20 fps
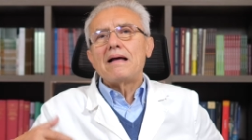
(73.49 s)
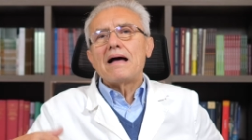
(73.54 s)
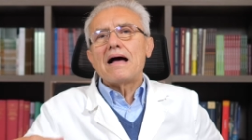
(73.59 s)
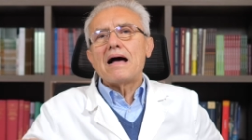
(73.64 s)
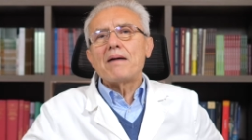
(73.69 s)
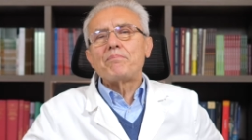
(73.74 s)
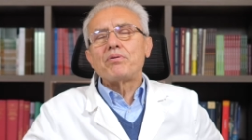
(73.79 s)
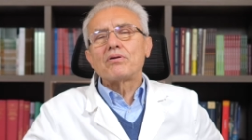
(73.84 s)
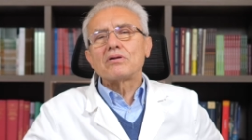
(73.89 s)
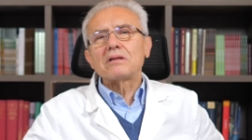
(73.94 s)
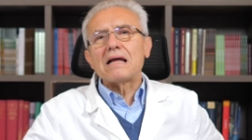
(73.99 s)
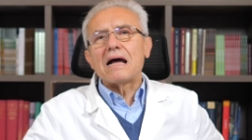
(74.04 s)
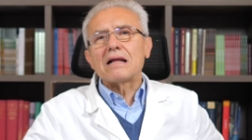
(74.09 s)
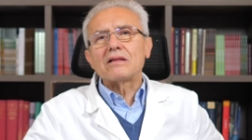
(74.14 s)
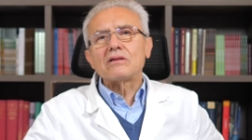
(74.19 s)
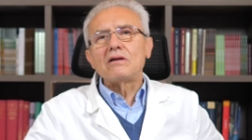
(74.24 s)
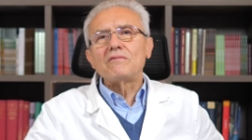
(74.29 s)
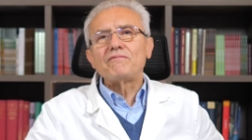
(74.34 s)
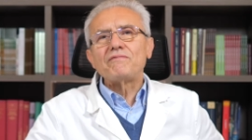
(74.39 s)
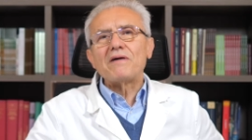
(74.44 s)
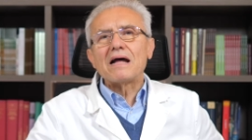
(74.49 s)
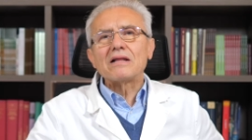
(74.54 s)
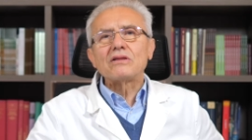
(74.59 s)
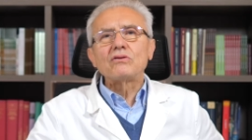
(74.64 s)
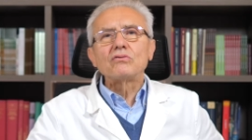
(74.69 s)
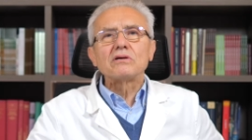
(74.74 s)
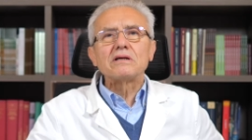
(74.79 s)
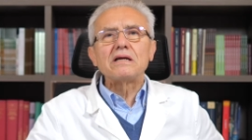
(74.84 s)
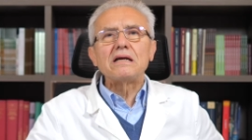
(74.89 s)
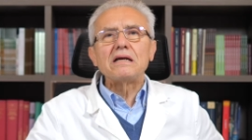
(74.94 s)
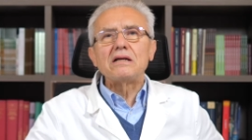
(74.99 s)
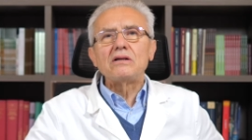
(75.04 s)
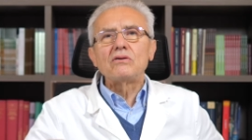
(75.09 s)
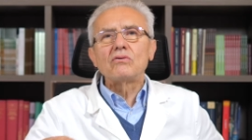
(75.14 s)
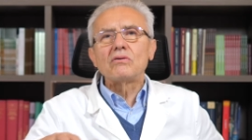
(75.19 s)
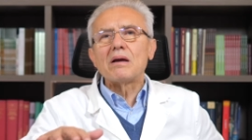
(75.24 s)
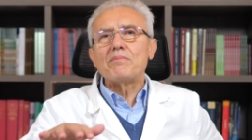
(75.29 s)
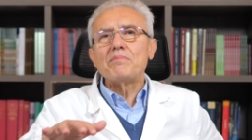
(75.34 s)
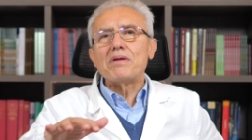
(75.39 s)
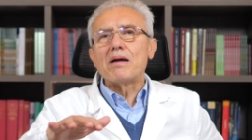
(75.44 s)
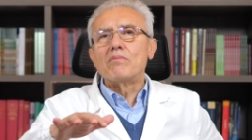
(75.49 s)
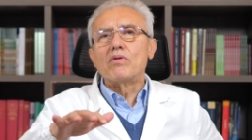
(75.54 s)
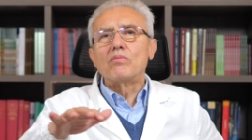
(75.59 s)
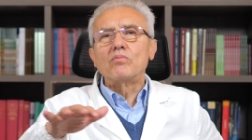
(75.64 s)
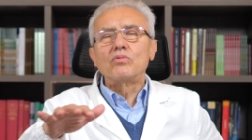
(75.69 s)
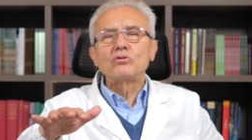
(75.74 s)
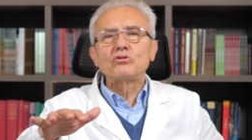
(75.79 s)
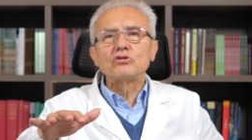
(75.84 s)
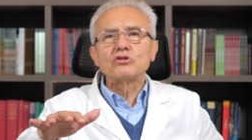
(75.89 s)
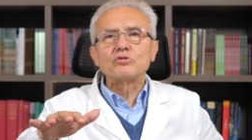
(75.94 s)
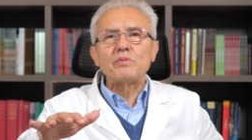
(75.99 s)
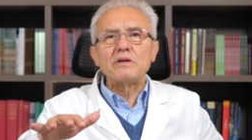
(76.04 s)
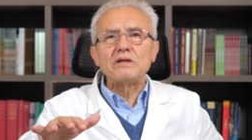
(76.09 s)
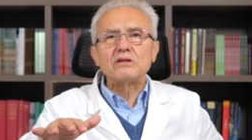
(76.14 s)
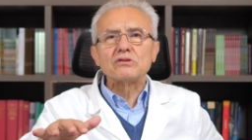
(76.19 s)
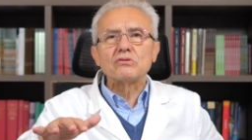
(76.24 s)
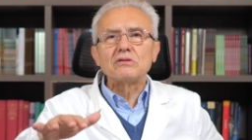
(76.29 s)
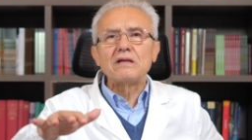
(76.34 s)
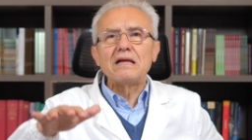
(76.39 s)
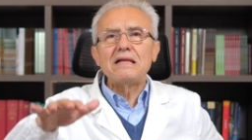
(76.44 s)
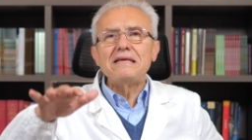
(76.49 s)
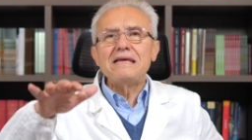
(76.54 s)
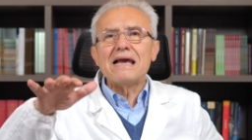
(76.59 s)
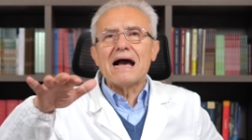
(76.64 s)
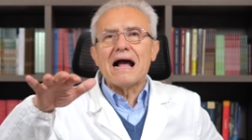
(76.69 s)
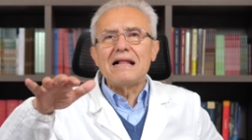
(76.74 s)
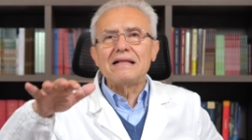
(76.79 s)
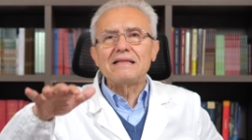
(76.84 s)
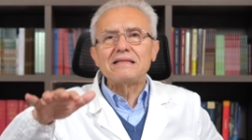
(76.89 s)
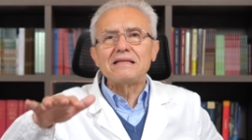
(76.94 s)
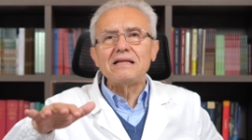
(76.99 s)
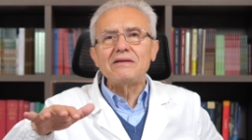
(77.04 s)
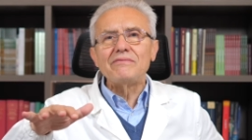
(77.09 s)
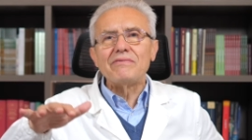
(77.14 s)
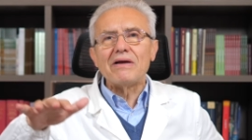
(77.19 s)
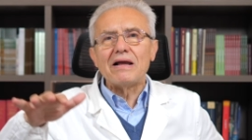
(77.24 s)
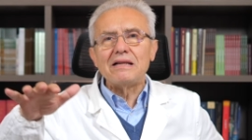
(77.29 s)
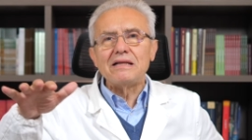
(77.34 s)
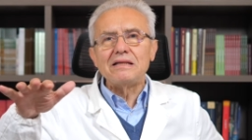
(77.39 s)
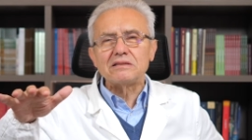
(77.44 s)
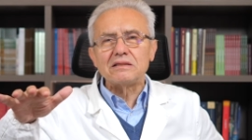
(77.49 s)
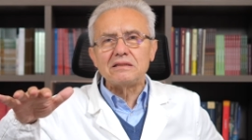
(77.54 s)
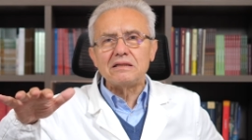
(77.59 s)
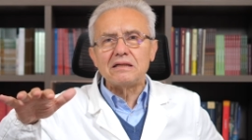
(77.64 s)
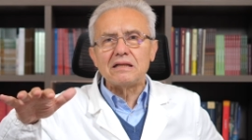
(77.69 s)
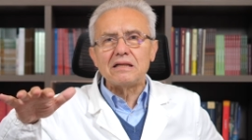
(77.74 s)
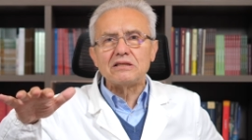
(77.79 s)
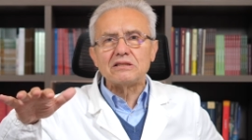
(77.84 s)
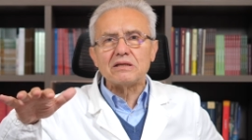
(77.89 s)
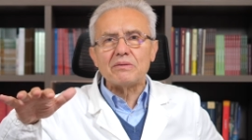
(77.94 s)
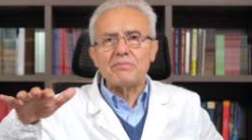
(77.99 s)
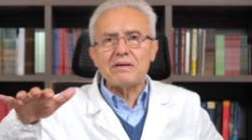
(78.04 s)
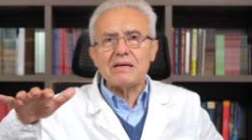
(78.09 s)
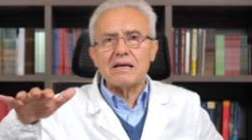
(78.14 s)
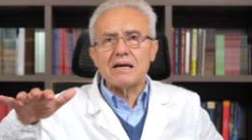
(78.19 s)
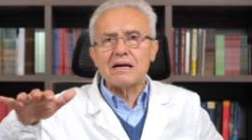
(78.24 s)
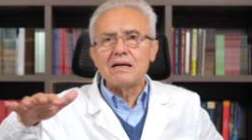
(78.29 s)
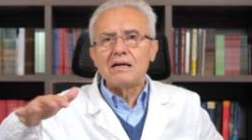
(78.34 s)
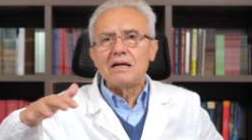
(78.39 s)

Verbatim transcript: ha portato al fatto che noi abbiamo molto spesso degli alti livelli di glicemia,